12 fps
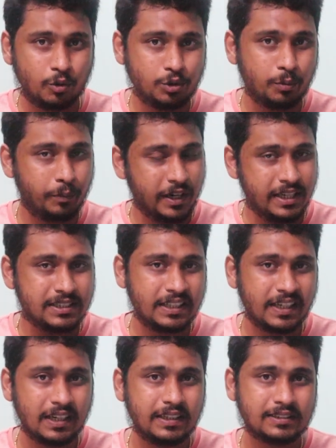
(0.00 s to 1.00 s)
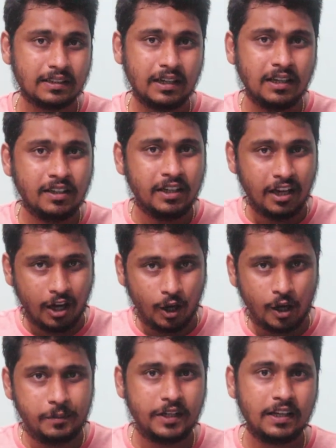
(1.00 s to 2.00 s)
கொஞ்சம் பெரிய சேட்டலைட்ஸ்லாம்
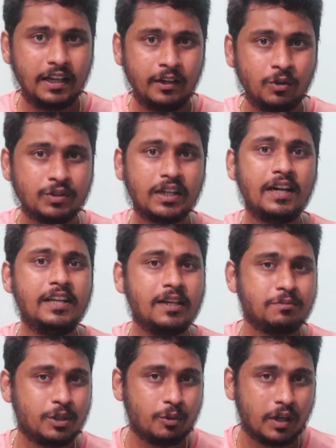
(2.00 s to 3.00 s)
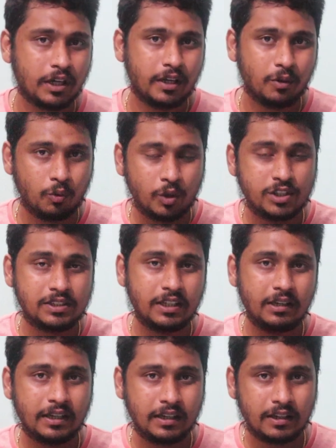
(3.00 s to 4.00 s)
ஆர்பிட்லேயே இன்னும் தள்ளி அமைச்சிருவாங்க ஒரு
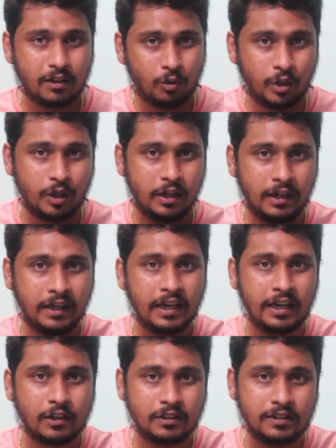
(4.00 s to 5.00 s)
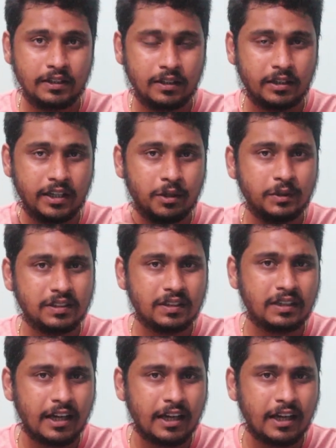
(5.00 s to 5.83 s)
சில ஒரு ரெண்டாயிரத்தி இருபத்தி